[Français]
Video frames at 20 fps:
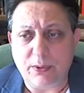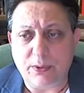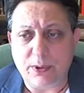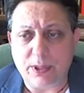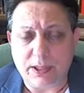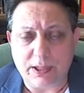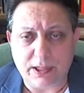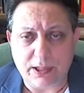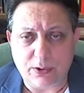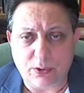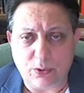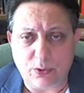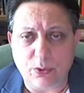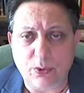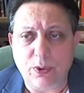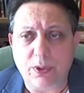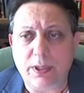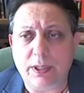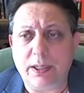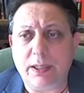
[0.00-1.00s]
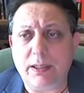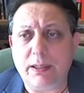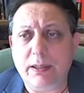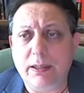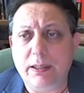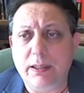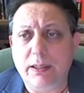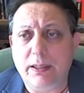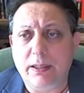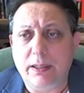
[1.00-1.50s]
une attitude et,
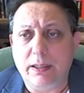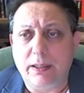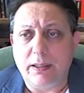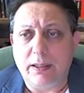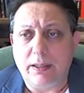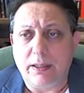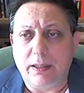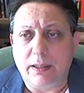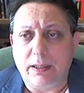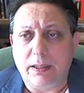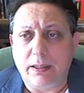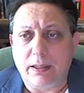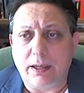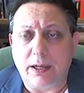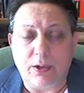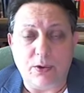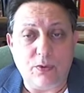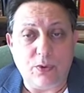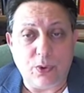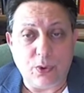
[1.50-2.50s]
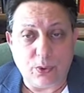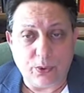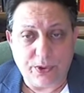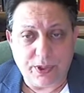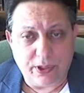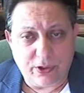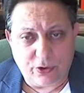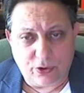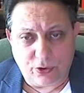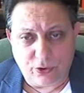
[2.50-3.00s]
une
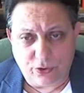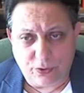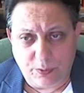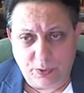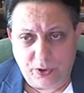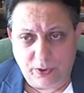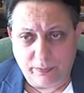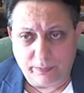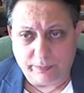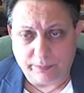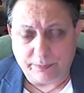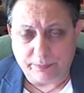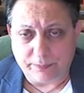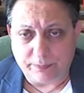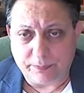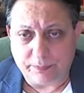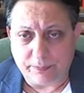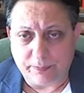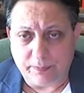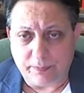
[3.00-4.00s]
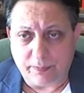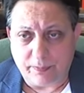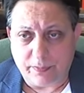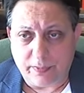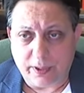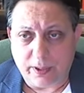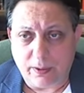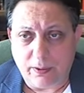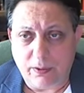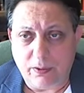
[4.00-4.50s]
volonté de changement.
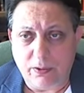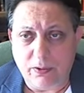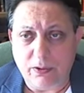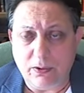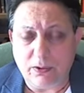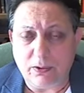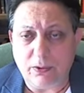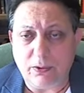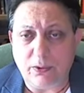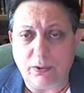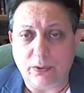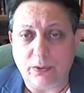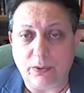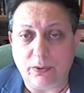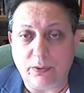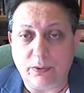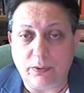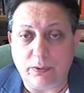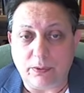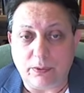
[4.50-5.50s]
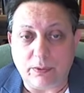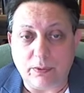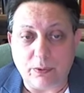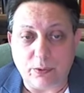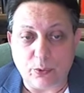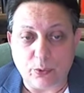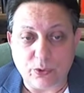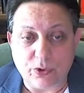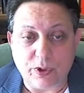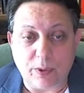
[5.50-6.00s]
Or, euh,
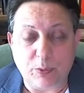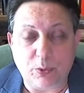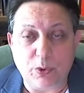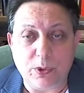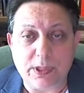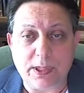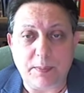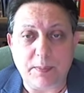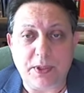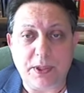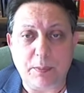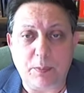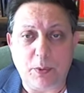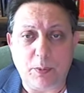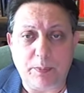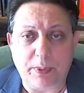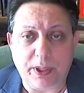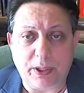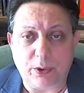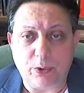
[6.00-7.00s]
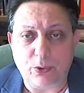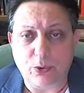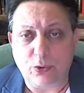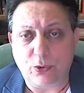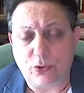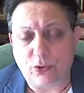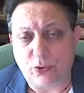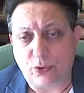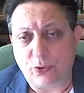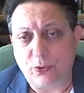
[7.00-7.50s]
nous sommes tous un petit peu perdus
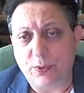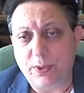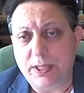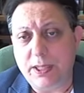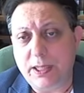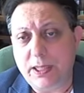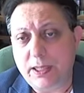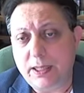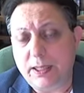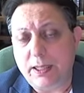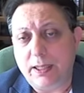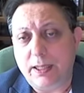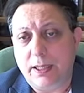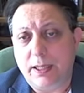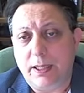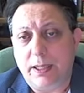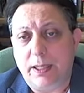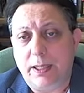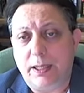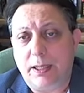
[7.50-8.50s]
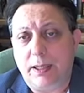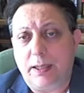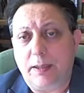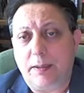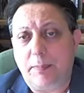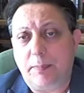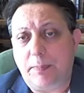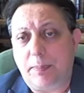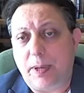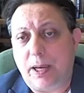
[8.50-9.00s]
aujourd'hui
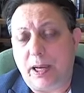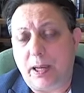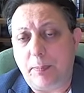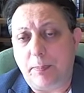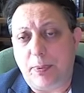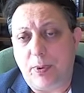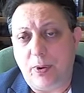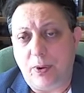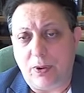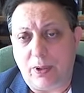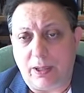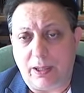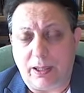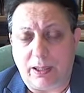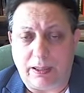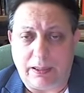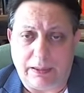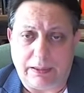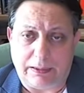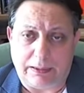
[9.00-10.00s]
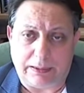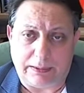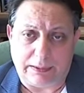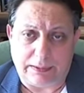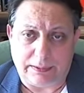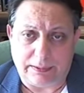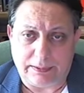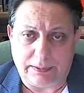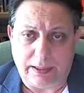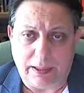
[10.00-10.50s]
par rapport
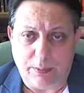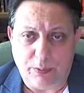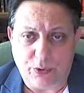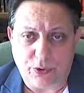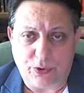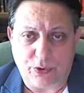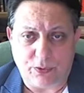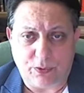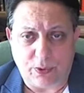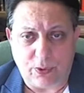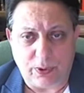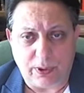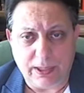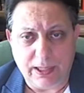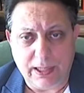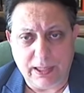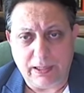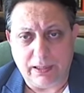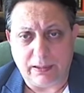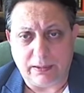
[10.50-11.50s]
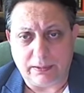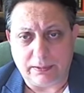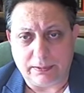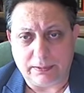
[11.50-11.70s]
à, à M. Floril,